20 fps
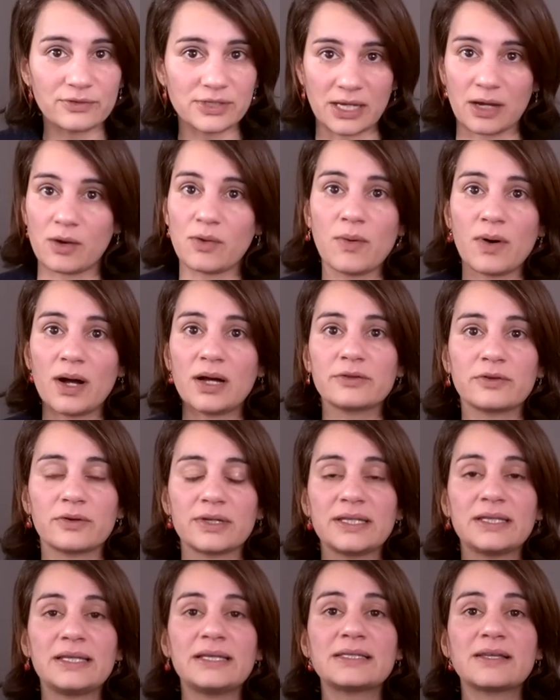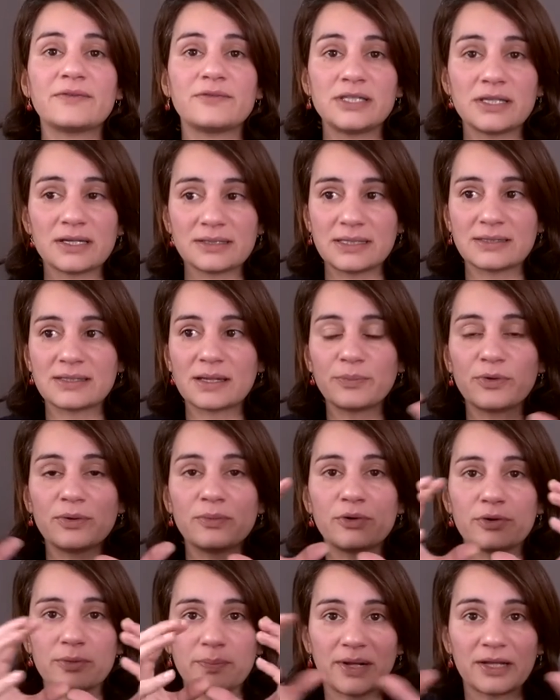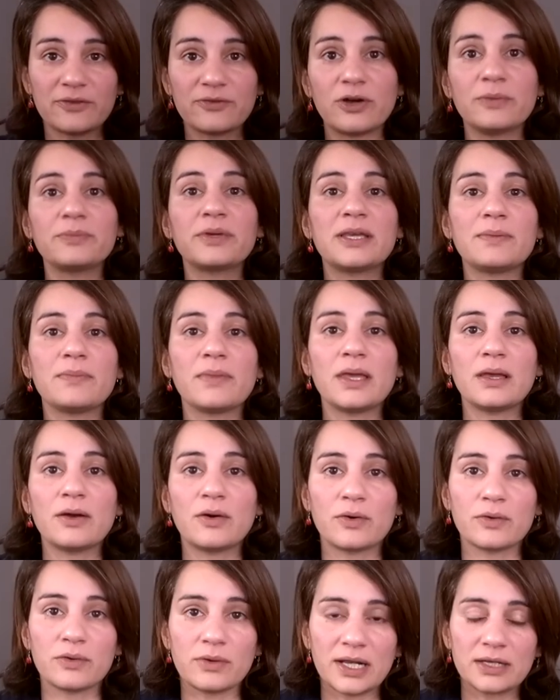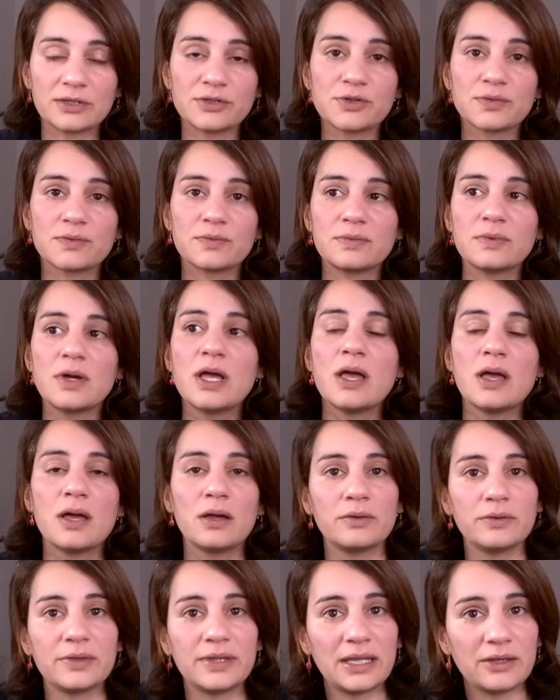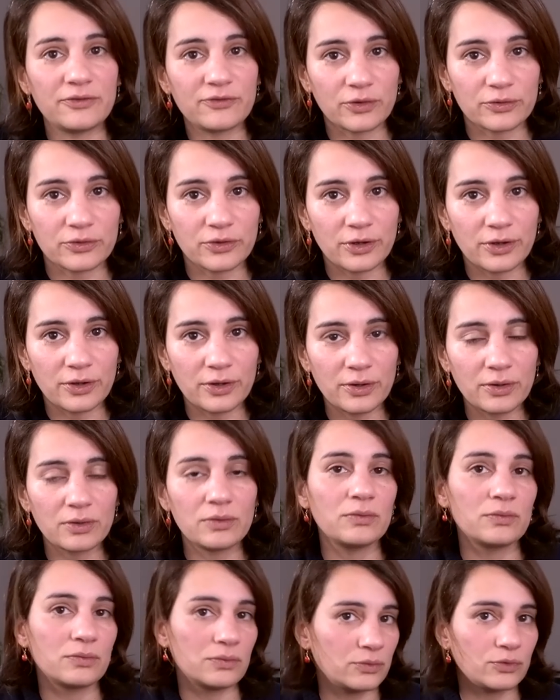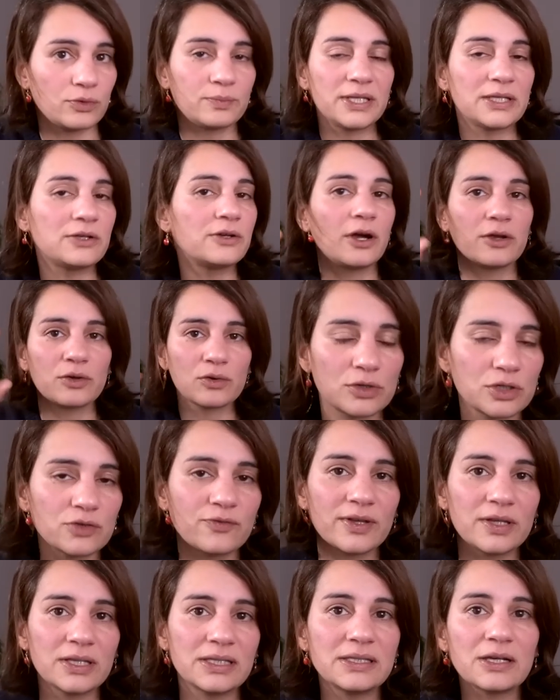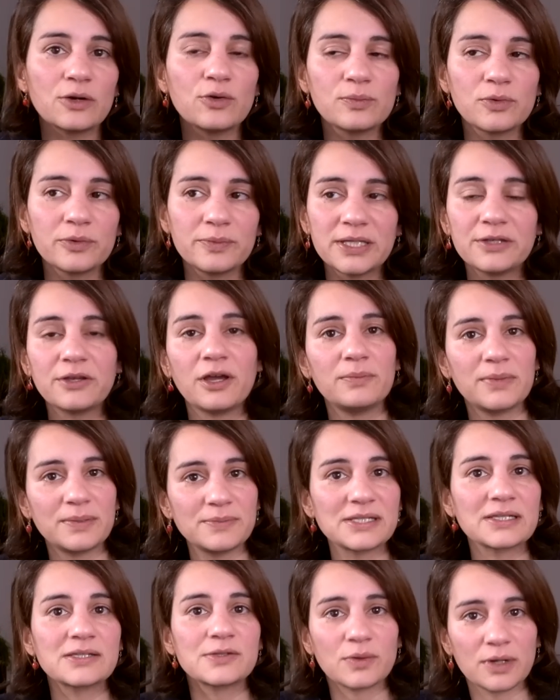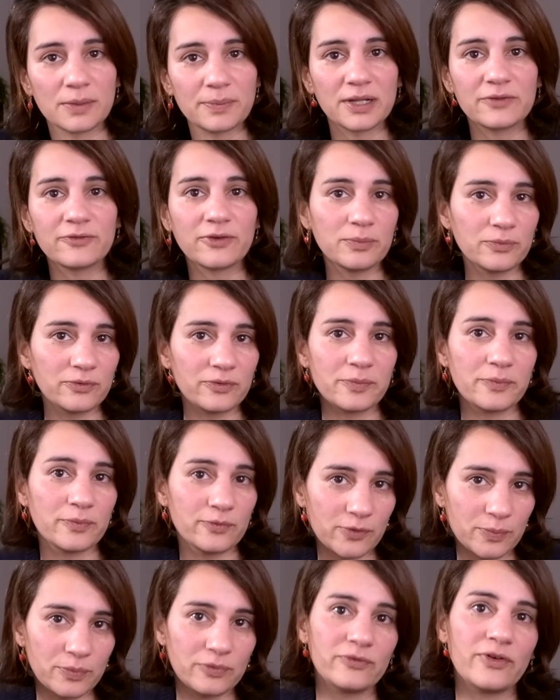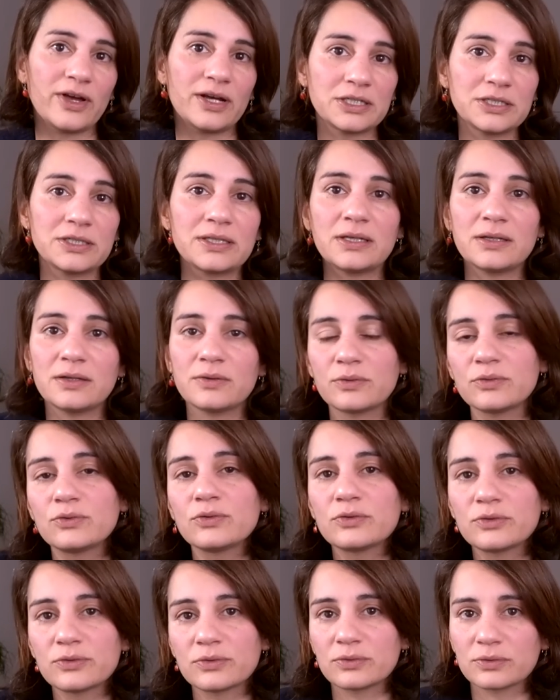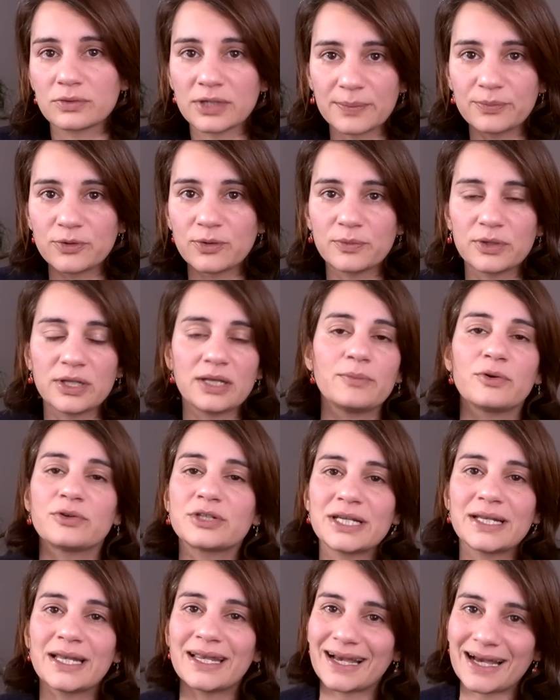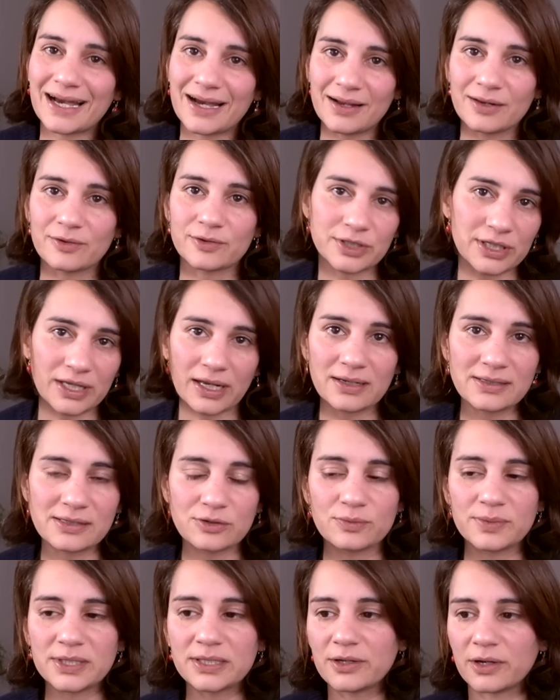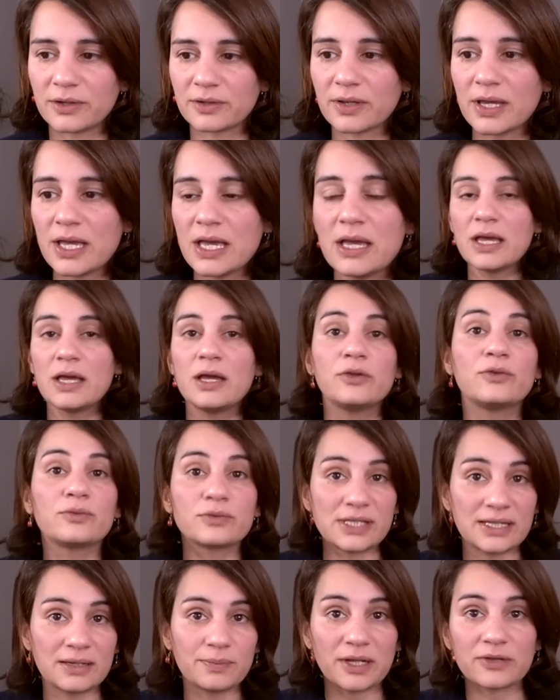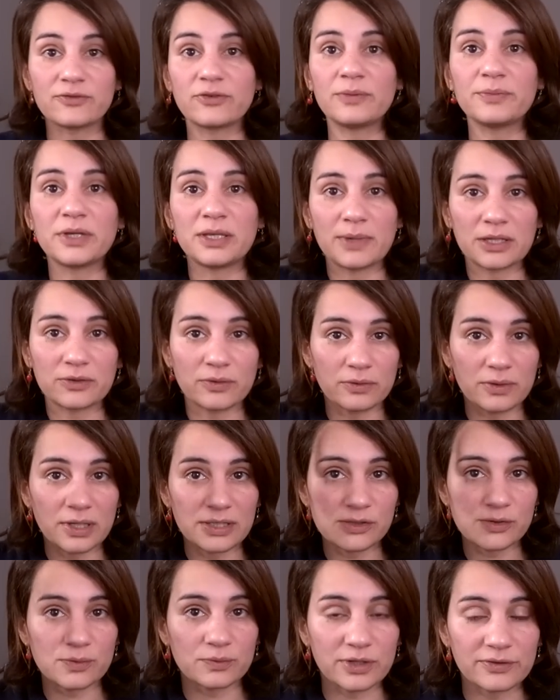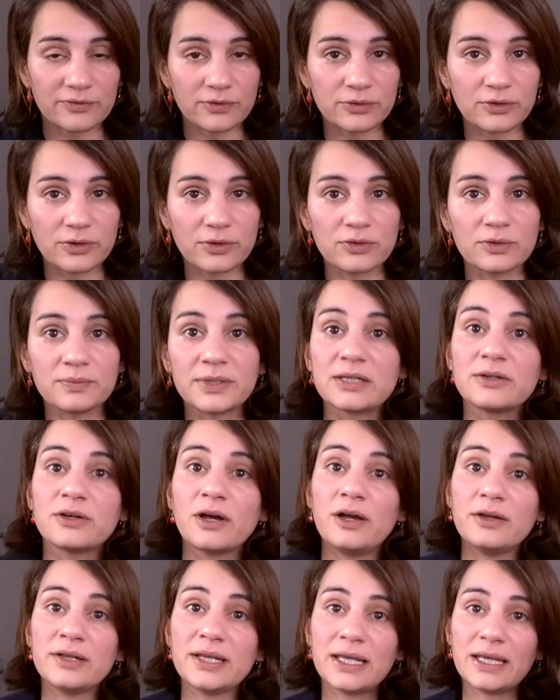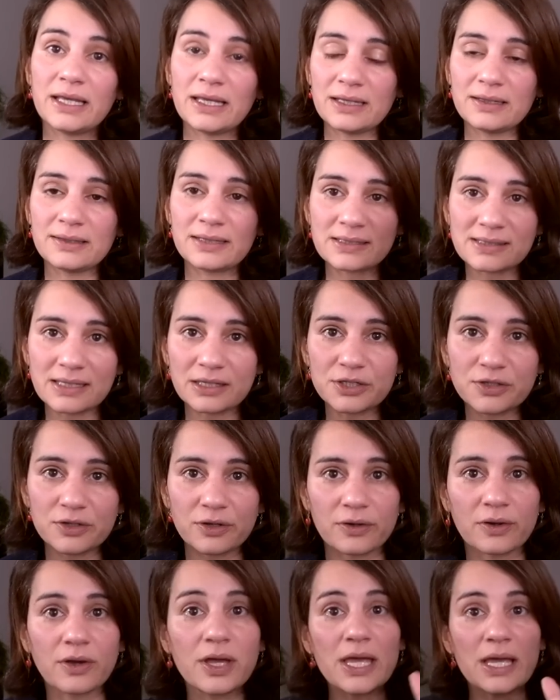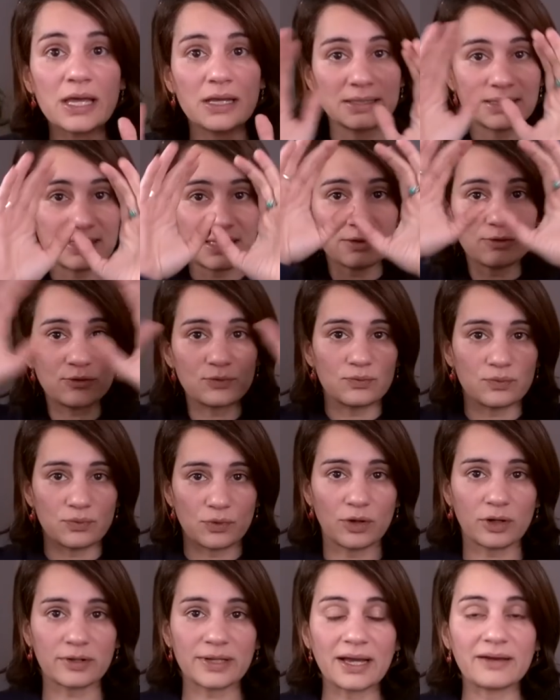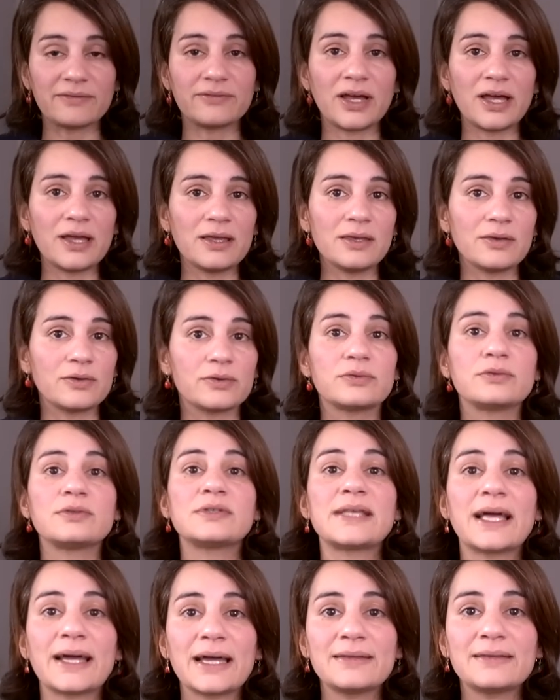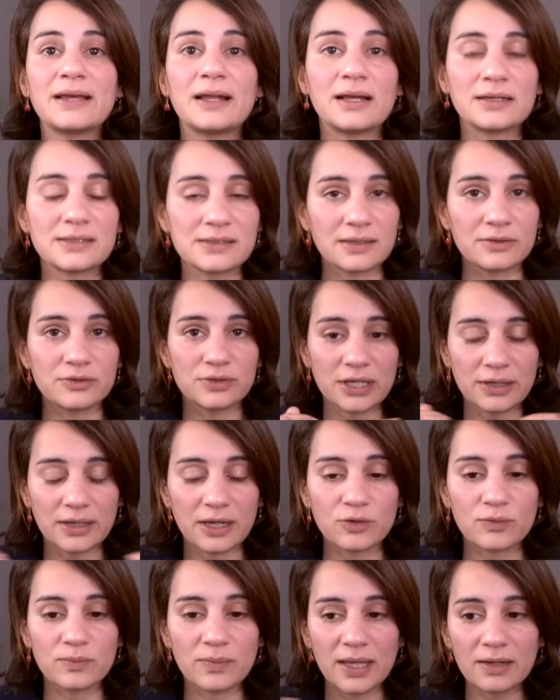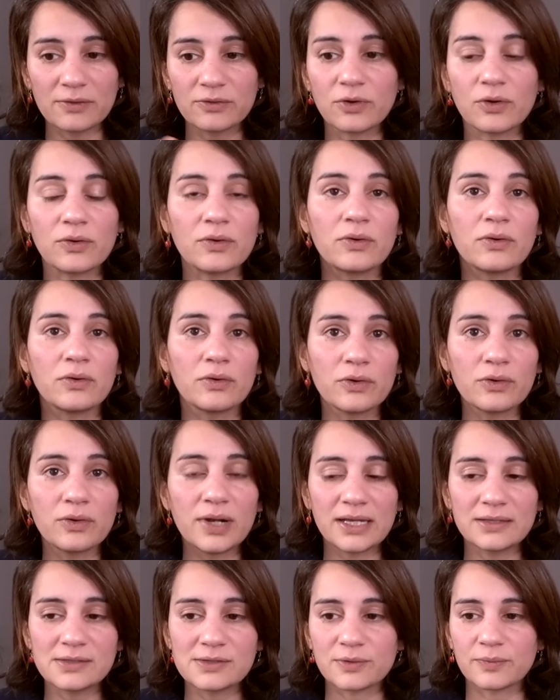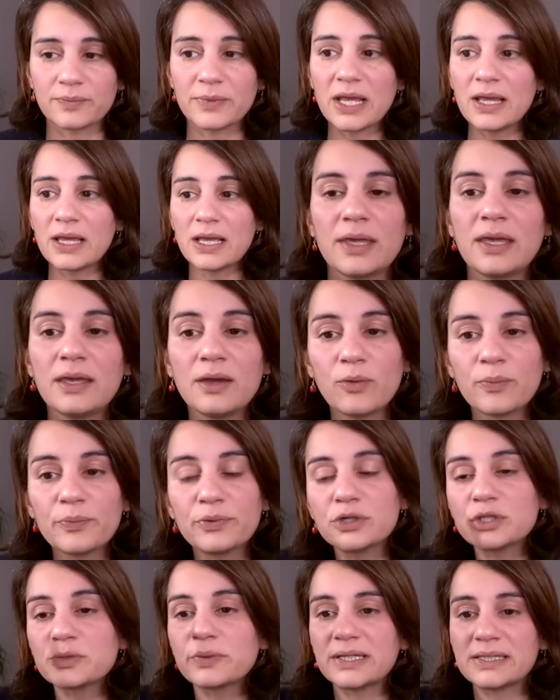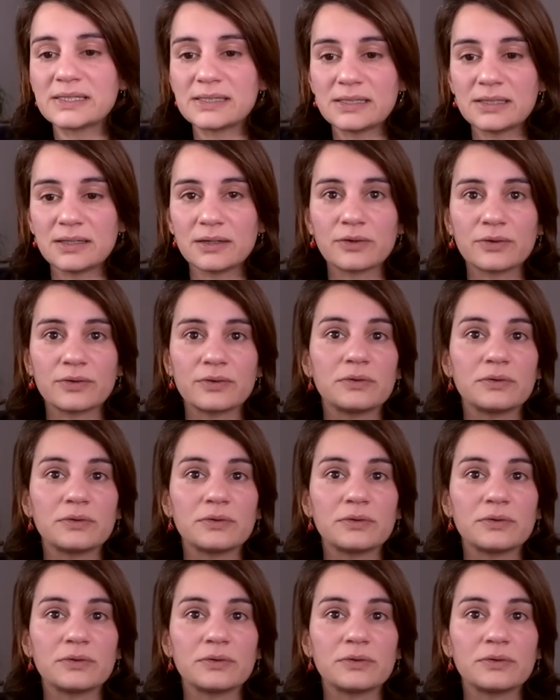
dire quoi dans l'idée Ça veut dire que c'est simplement une plateforme qui met en relation des vendeurs, de Bitcoin. Je vais dire le mot Bitcoin, même si sur les plateformes, vous, pouvez acheter euh, d'autres euh, crypto-monnaies. Mais en général, en général, c'est du Bitcoin. Donc, c'est des plateformes qui mettent en relation des vendeurs de Bitcoin et des acheteurs. C'est tout. Leur travail euh, s'arrête à là, c'est-à-dire qu'elles nous mettent en relation. Et on peut choisir